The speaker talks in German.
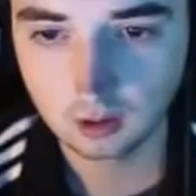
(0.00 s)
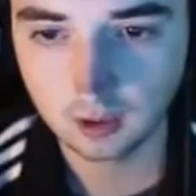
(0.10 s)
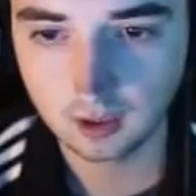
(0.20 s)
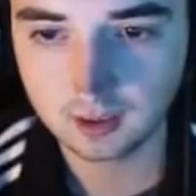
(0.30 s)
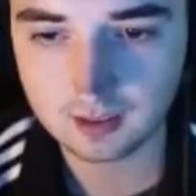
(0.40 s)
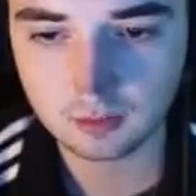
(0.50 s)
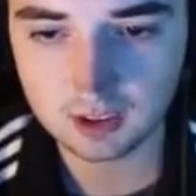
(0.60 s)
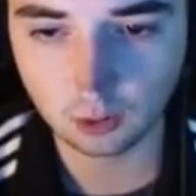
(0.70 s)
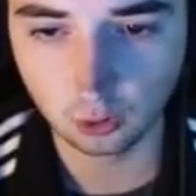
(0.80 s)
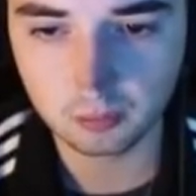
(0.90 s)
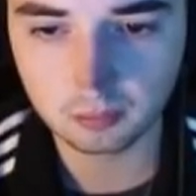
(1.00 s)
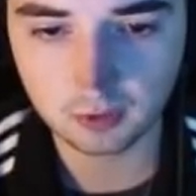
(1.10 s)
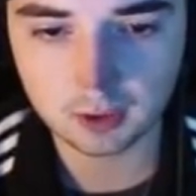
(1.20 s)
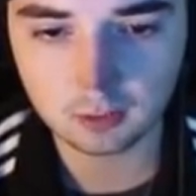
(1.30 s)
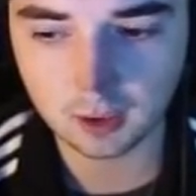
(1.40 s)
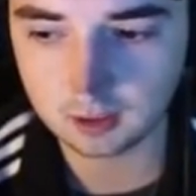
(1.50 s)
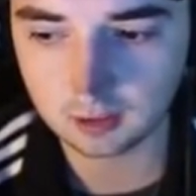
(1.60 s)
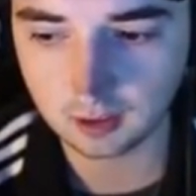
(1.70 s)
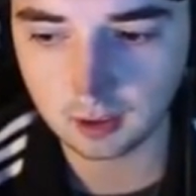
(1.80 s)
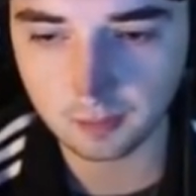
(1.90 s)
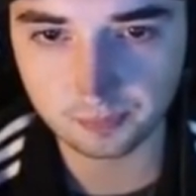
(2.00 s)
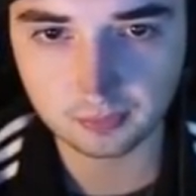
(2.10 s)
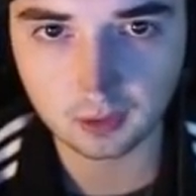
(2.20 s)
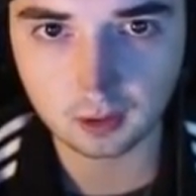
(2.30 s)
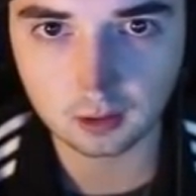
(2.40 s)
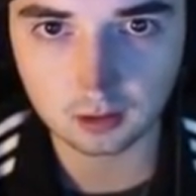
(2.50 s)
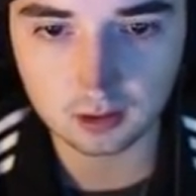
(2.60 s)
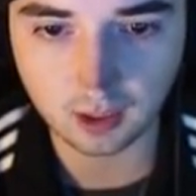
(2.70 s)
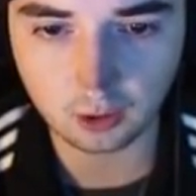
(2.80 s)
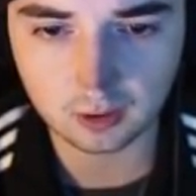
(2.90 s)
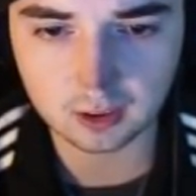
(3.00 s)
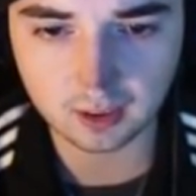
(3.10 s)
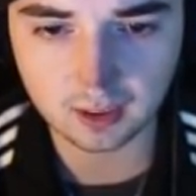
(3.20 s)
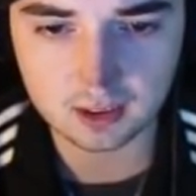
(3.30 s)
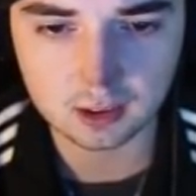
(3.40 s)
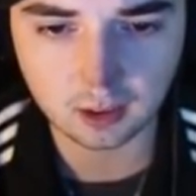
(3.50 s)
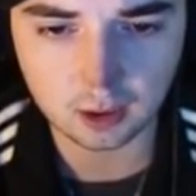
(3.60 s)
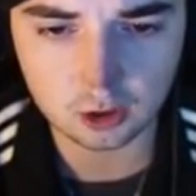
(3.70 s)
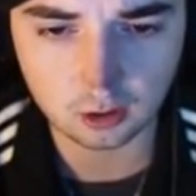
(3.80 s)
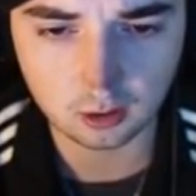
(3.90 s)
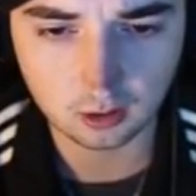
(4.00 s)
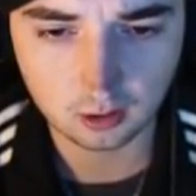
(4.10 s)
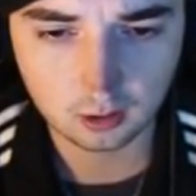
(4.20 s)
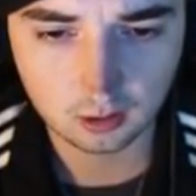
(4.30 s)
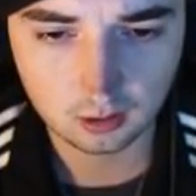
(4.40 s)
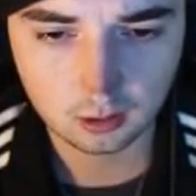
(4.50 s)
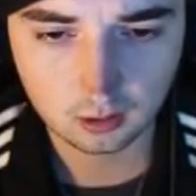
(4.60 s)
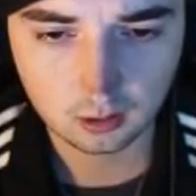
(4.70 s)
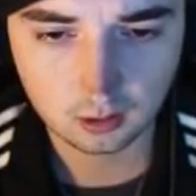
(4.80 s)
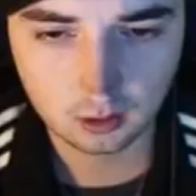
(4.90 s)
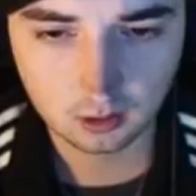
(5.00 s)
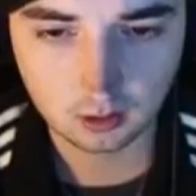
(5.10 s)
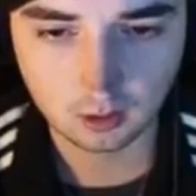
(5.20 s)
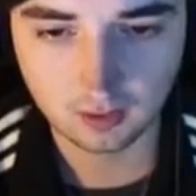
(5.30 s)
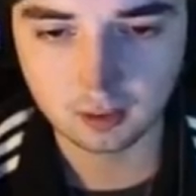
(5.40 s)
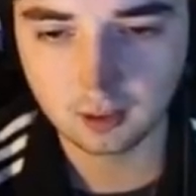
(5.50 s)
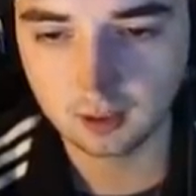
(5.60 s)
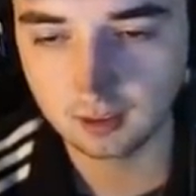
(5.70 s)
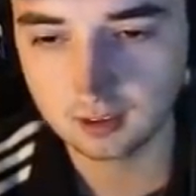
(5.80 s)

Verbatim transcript: Äh, da sind welche oben. Warte, warte. Ähm, 330, drei Stück. Ja, warte, nein, nein, das